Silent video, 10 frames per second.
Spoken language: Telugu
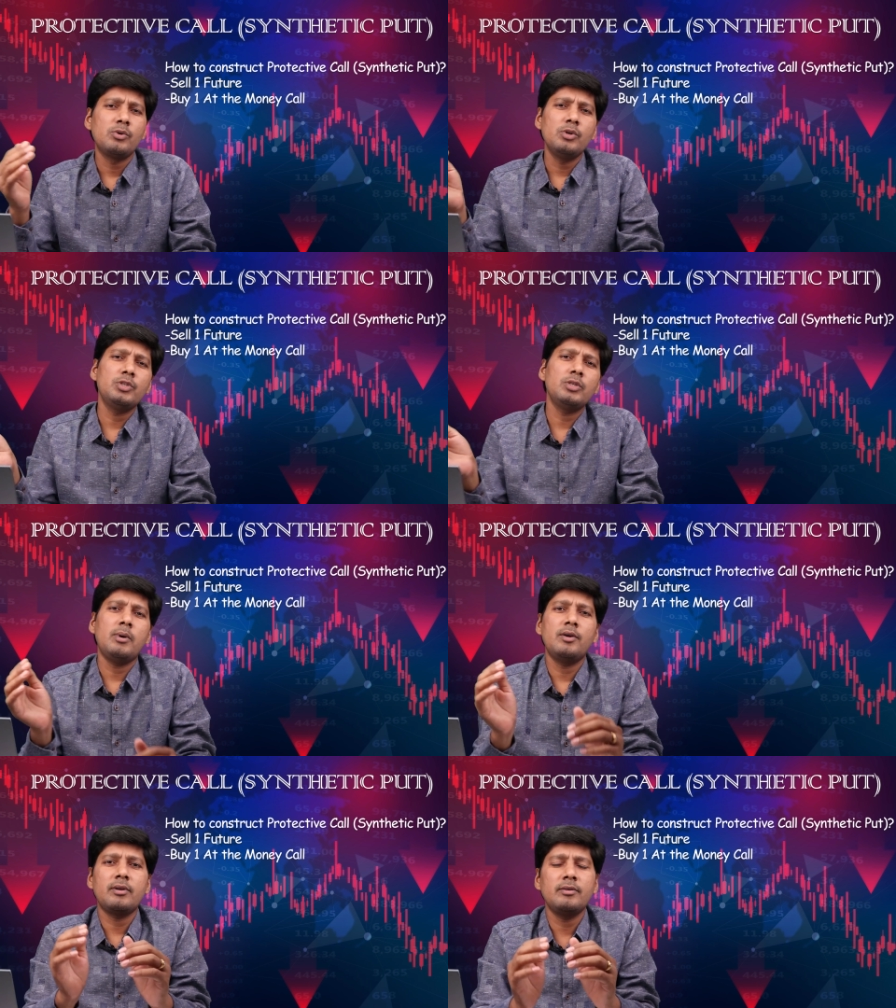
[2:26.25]

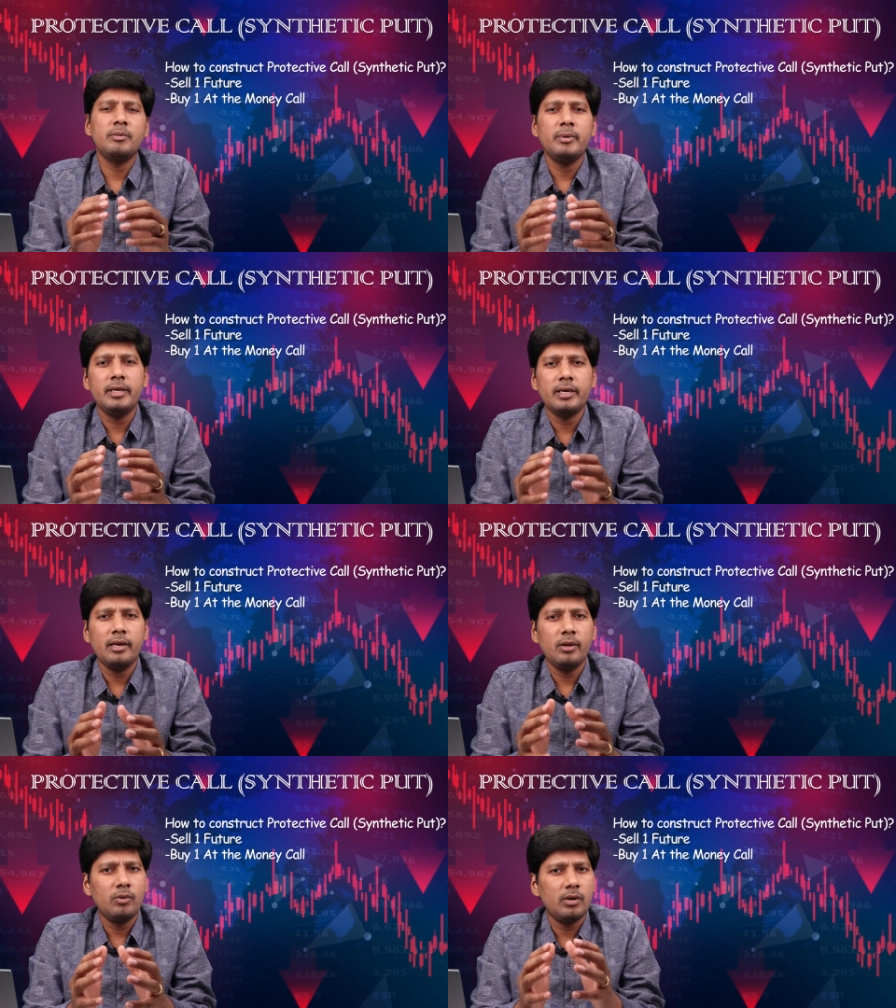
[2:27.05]
కొంచెం అవుట్ ఆఫ్ ది మనీకి
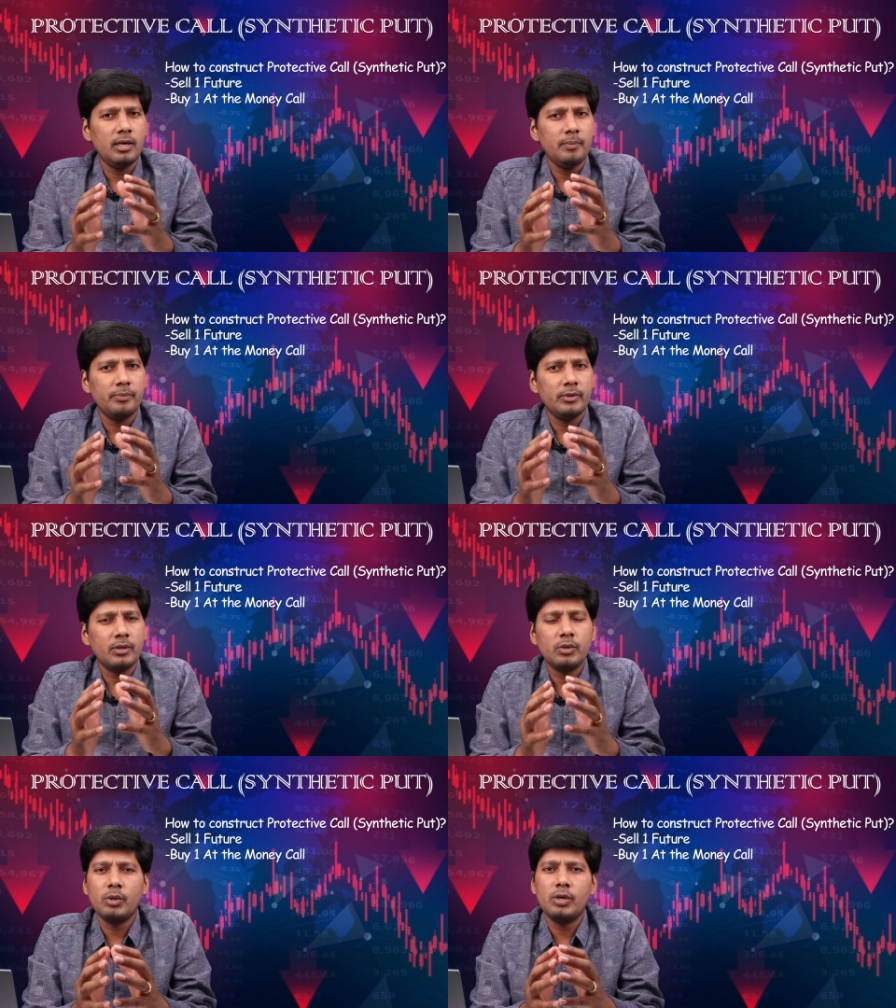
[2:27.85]
వెళ్ళి కూడా
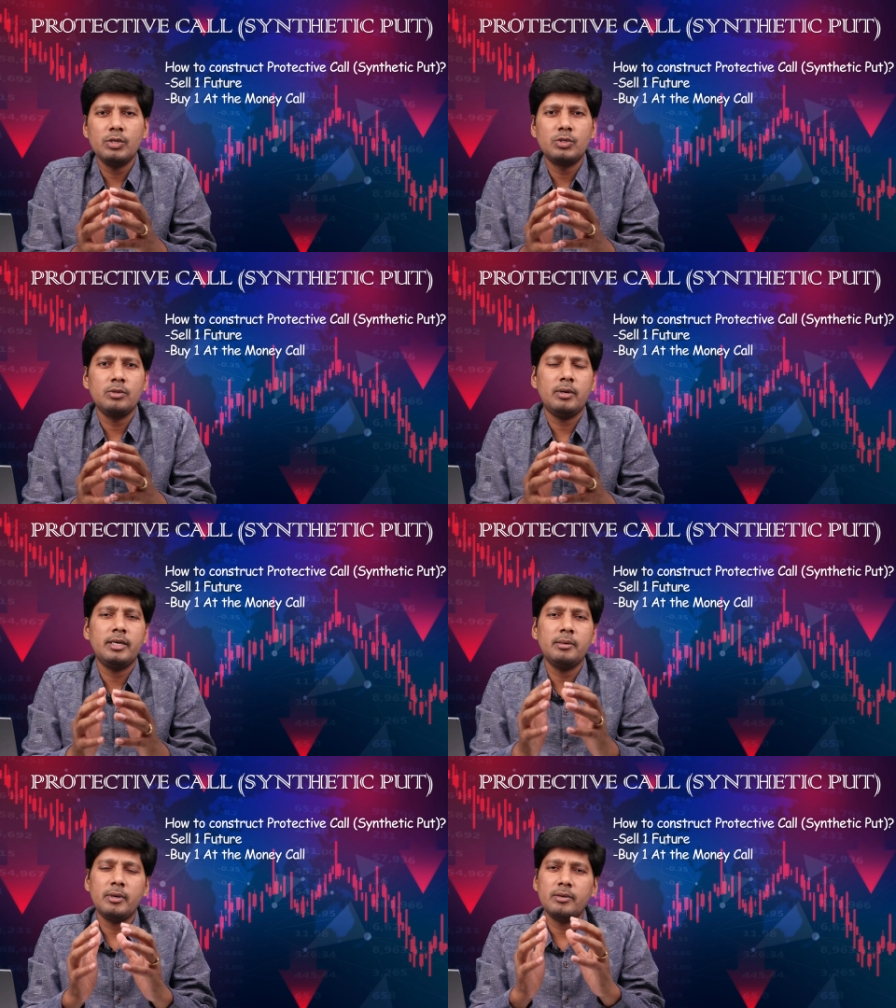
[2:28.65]
కొనవచ్చు
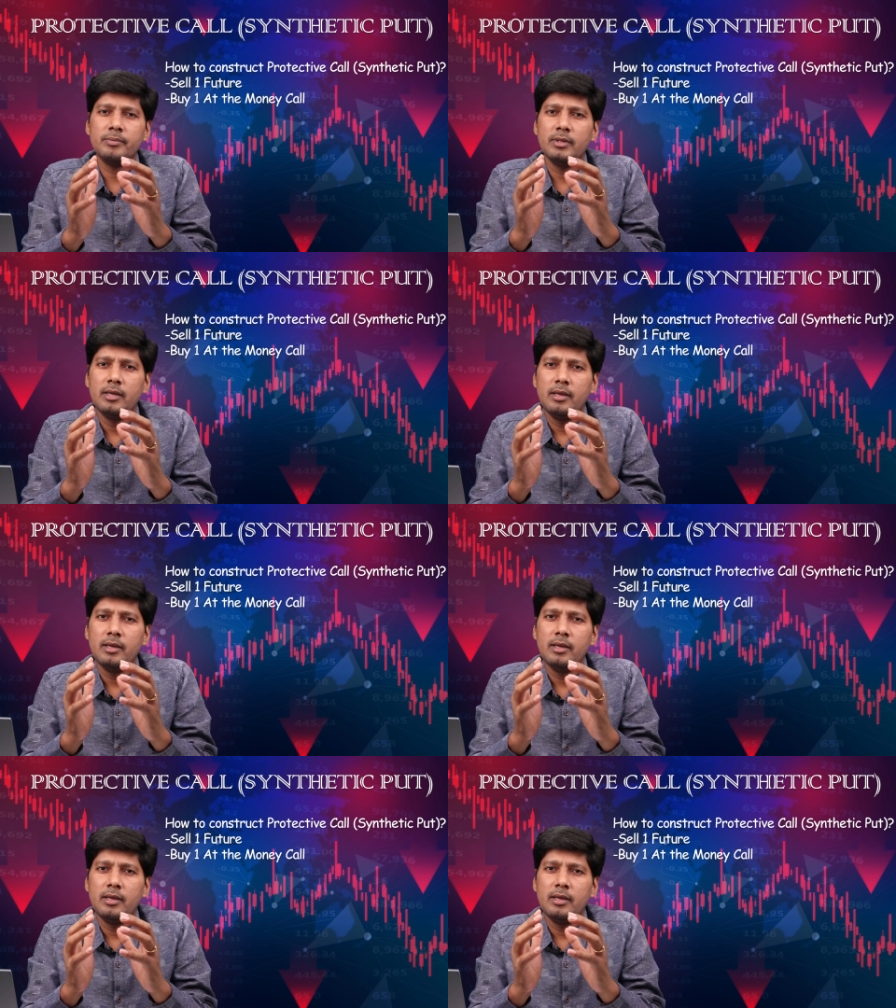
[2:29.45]
అంటే మనం